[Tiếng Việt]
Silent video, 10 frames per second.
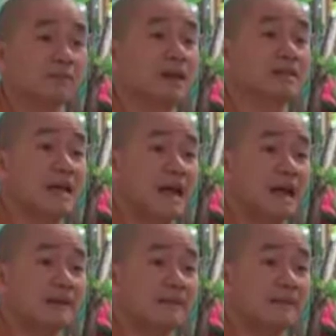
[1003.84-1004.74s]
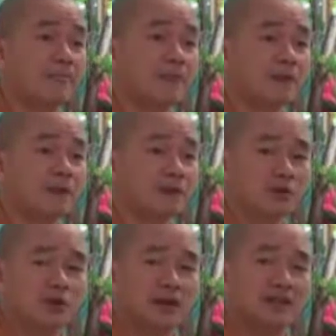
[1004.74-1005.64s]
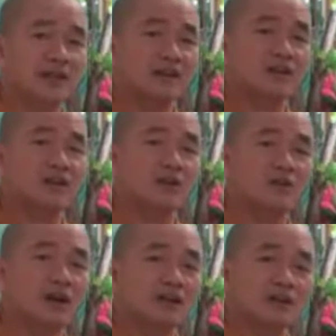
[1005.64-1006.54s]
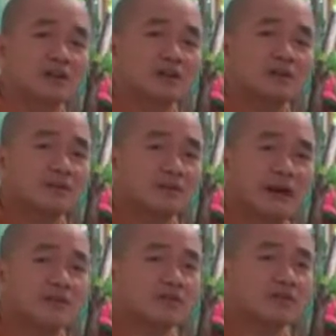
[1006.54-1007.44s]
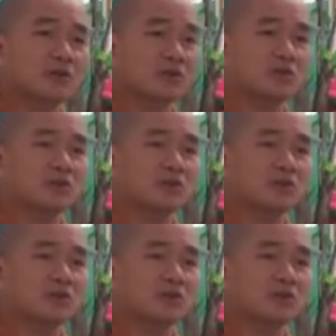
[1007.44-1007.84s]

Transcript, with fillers: mãng xà. Do mãng xà nó lớn quá cho nên trong cái vải của nó đó,